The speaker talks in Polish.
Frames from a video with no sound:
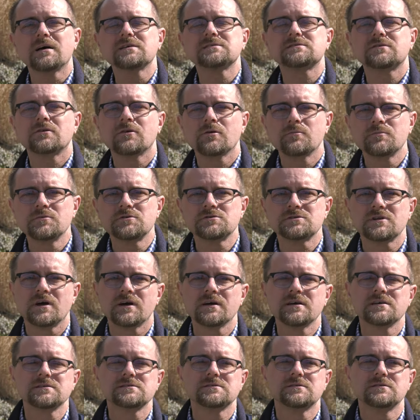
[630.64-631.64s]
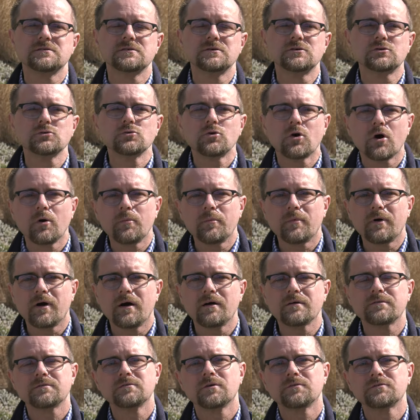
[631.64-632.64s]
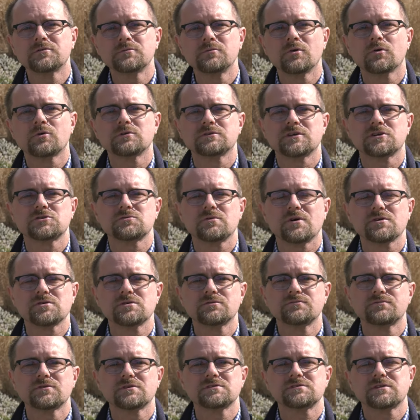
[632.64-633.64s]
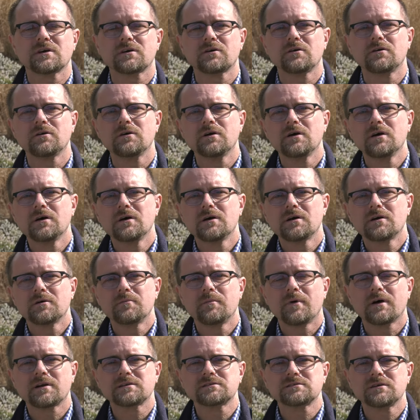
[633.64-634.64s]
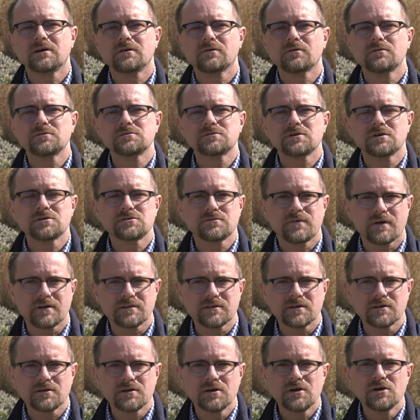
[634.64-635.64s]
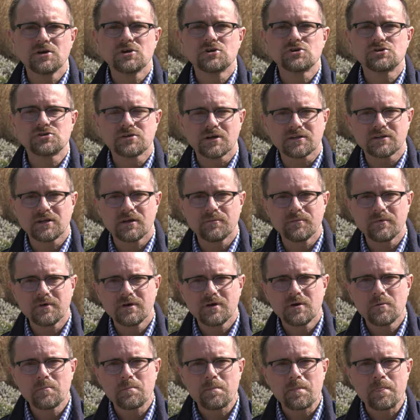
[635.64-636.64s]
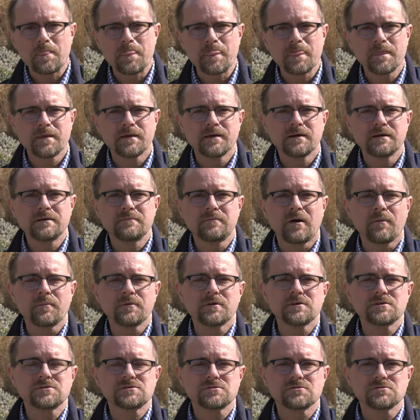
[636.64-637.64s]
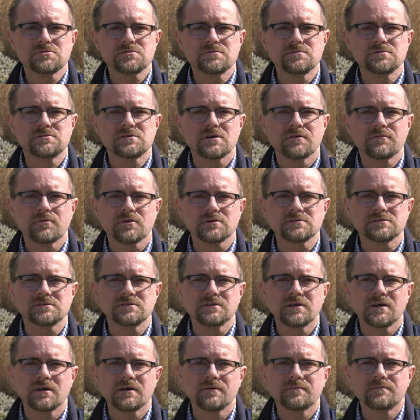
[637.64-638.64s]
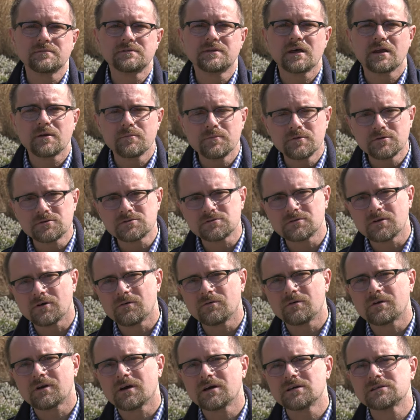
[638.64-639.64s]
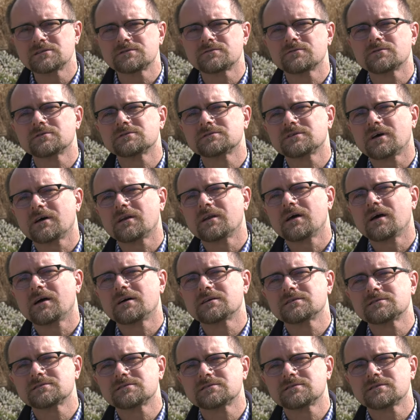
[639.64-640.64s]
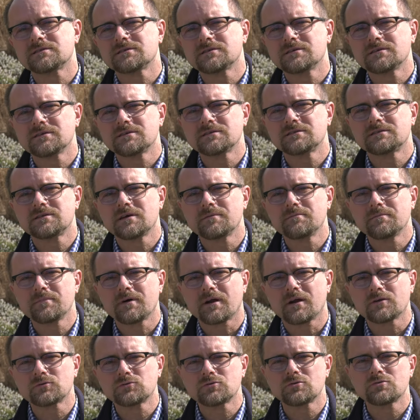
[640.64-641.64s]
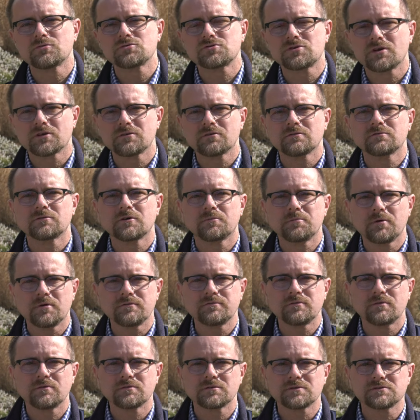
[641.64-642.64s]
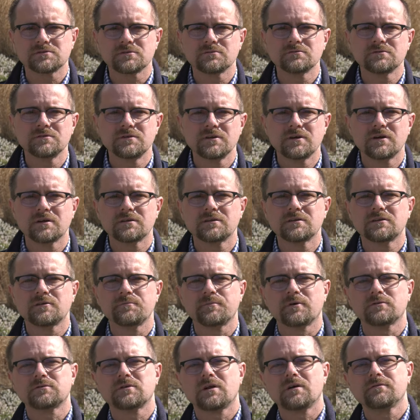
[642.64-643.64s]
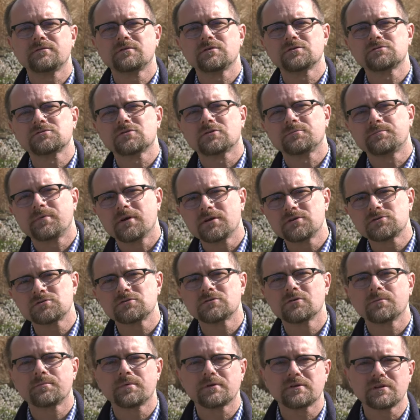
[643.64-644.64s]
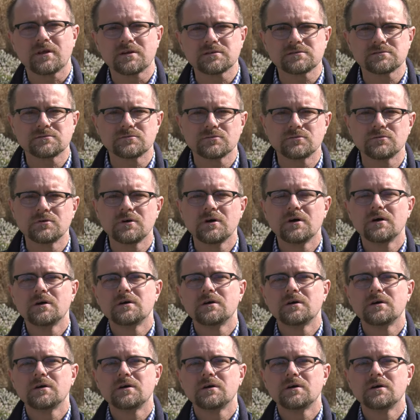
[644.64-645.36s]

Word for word: astronomiczna jest ruchoma. No, w tym roku zaczęła się 20 marca o godzinie 4.07. E, mamy jeszcze oczywiście wiosnę termiczną. Ona jest związana z temperaturą średnią dobową. To są dni, kiedy temperatura wynosi od 5 do 15